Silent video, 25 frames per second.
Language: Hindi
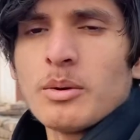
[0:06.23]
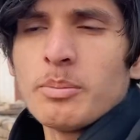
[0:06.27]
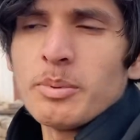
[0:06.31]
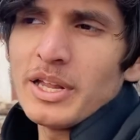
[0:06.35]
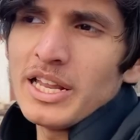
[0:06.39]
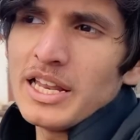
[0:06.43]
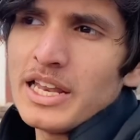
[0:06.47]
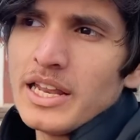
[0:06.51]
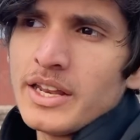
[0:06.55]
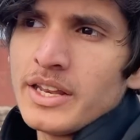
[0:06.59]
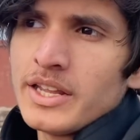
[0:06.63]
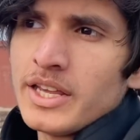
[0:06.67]

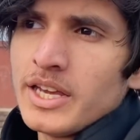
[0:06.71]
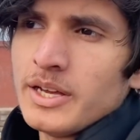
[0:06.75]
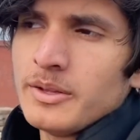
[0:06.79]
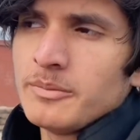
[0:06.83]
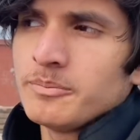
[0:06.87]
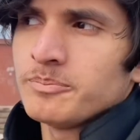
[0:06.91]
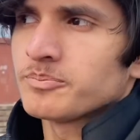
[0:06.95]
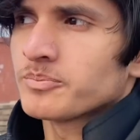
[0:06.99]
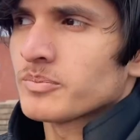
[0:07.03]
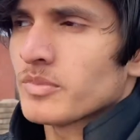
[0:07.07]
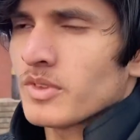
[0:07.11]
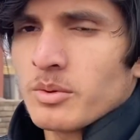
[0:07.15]
कपड़े लेने
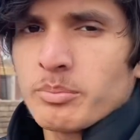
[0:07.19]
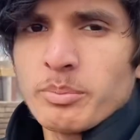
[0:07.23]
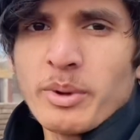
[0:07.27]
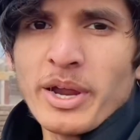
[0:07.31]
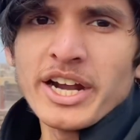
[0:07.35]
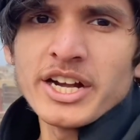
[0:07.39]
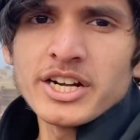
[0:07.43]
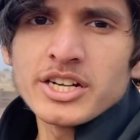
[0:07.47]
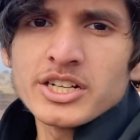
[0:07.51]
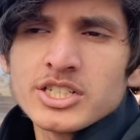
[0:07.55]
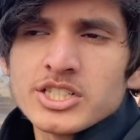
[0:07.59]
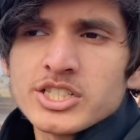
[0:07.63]
हैं
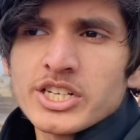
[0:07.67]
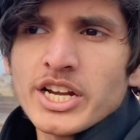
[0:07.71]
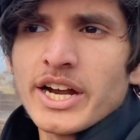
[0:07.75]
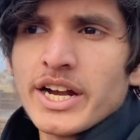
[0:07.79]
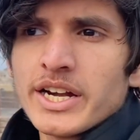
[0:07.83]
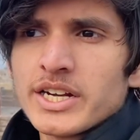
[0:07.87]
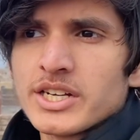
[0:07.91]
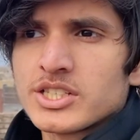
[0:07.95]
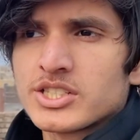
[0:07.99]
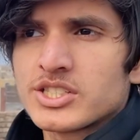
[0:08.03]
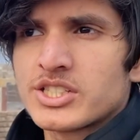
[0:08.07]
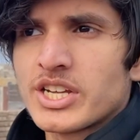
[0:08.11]
पैंट
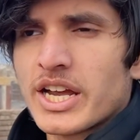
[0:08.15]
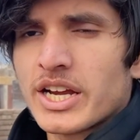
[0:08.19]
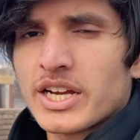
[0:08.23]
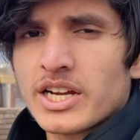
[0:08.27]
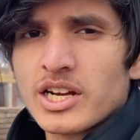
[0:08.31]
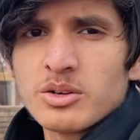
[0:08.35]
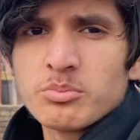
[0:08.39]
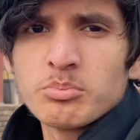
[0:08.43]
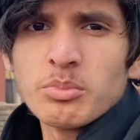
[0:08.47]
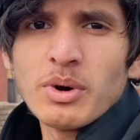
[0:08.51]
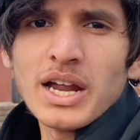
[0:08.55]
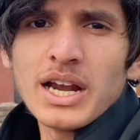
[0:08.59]
शर्ट
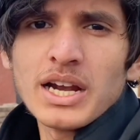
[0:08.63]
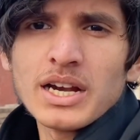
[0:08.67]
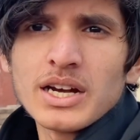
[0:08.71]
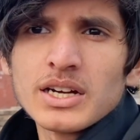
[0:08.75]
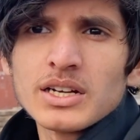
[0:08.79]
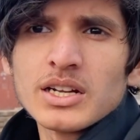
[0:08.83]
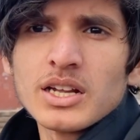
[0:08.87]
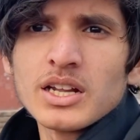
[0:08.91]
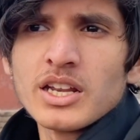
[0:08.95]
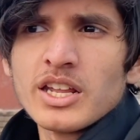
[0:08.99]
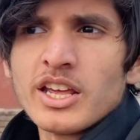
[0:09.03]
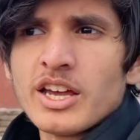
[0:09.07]
जैकेट बाल
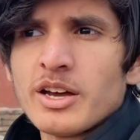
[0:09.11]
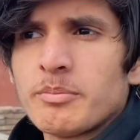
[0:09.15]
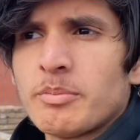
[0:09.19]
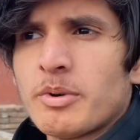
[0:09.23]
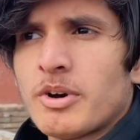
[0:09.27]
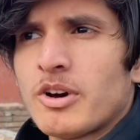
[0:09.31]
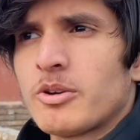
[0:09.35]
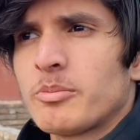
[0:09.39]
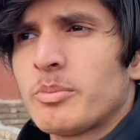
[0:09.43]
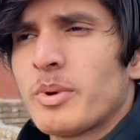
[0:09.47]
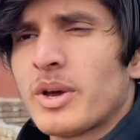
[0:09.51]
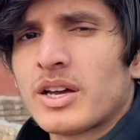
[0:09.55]
कटाने हैं
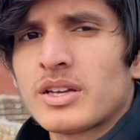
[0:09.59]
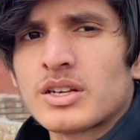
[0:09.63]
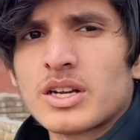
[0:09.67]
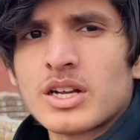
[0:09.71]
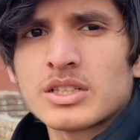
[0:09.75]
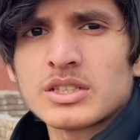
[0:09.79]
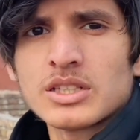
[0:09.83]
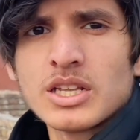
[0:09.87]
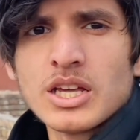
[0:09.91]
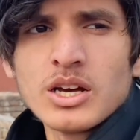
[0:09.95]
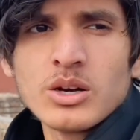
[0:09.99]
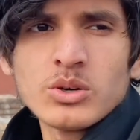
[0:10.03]
पावर बैंक
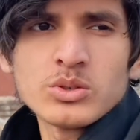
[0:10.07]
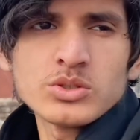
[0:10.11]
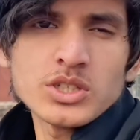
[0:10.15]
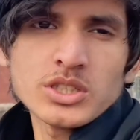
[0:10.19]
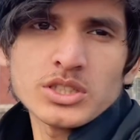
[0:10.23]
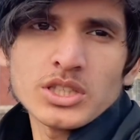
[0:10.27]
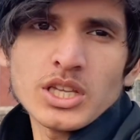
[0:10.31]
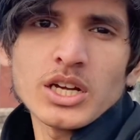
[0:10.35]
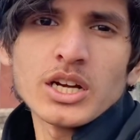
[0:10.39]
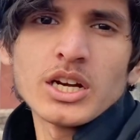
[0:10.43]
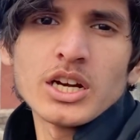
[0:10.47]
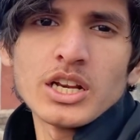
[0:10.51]
रखना है हो
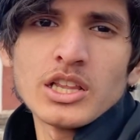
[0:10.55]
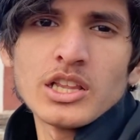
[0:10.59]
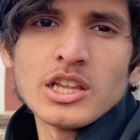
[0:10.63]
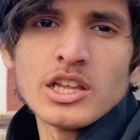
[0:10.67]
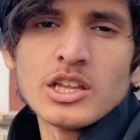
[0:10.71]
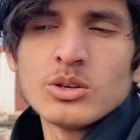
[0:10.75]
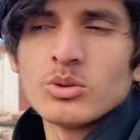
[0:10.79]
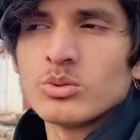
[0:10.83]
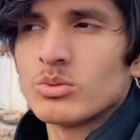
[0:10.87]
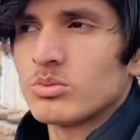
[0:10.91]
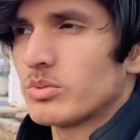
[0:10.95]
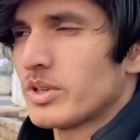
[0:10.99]
सकता है घड़ी
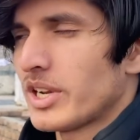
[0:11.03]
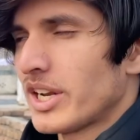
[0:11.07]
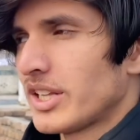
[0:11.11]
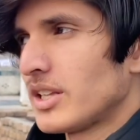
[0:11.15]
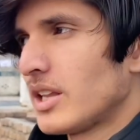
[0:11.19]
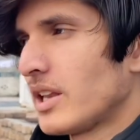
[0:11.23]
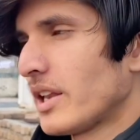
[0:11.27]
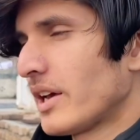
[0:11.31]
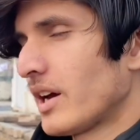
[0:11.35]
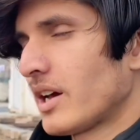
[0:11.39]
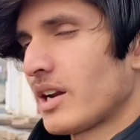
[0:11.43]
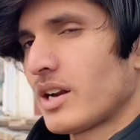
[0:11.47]
ले लूँ मेरा
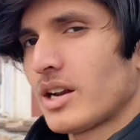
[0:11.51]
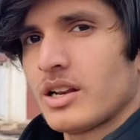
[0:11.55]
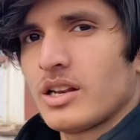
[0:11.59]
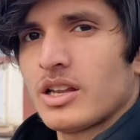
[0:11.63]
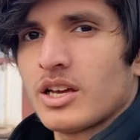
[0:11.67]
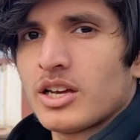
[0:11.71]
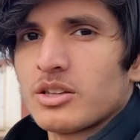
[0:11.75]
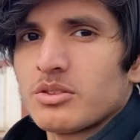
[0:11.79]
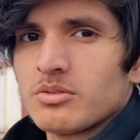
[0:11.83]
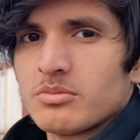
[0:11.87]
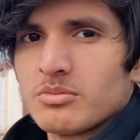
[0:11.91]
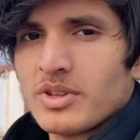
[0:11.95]
दिल कर रहा है
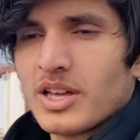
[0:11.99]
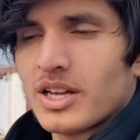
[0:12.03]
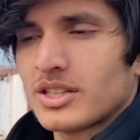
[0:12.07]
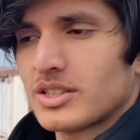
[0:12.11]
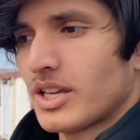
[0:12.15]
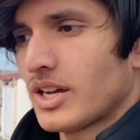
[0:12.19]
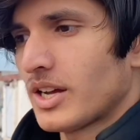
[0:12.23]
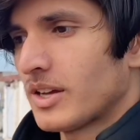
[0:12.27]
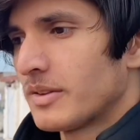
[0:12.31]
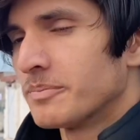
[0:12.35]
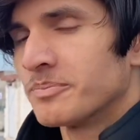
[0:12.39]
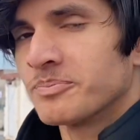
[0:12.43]
लेकिन
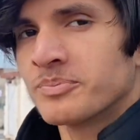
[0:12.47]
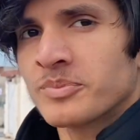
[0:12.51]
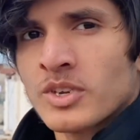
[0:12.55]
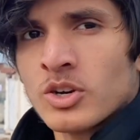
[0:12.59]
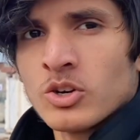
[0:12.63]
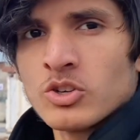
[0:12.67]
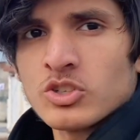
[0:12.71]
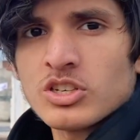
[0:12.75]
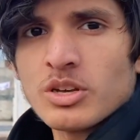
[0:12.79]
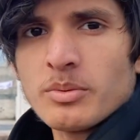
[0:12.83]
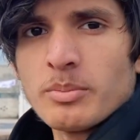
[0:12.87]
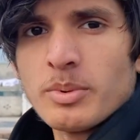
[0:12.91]
देखते हैं
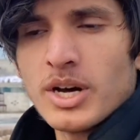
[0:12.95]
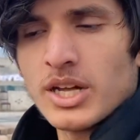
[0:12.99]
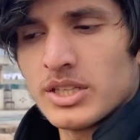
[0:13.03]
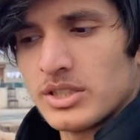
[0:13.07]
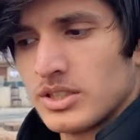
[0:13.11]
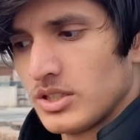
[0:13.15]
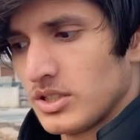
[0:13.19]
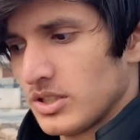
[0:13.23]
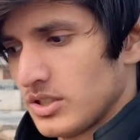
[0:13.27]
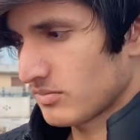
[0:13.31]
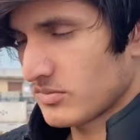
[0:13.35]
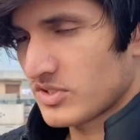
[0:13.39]
उसके
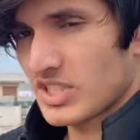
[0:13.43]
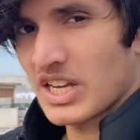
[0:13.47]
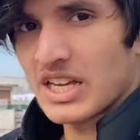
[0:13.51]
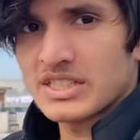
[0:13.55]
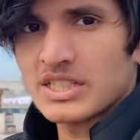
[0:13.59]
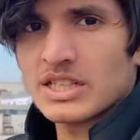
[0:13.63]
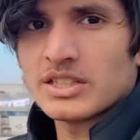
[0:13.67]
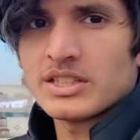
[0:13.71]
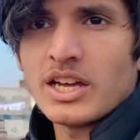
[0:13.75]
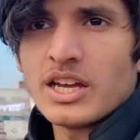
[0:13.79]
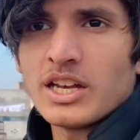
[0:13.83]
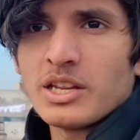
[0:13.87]
बाद साथ
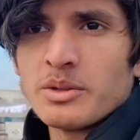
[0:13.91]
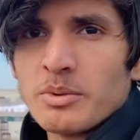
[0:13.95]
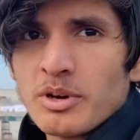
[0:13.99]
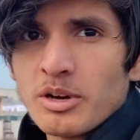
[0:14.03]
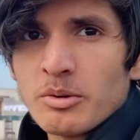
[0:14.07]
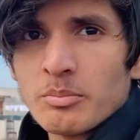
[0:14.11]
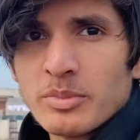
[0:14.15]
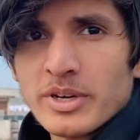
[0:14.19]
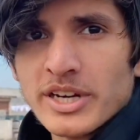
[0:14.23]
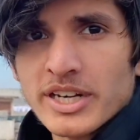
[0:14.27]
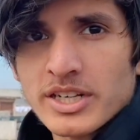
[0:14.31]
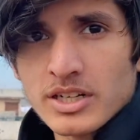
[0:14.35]
साथ तैयारी में
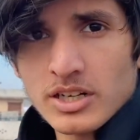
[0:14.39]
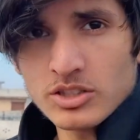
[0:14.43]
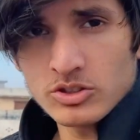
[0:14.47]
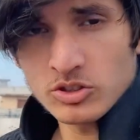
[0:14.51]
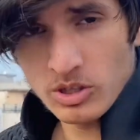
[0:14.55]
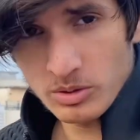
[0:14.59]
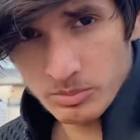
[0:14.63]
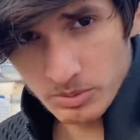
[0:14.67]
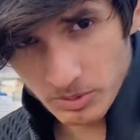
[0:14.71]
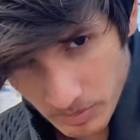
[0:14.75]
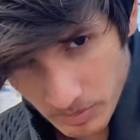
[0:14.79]
कंप्लीट करता हूँ अभी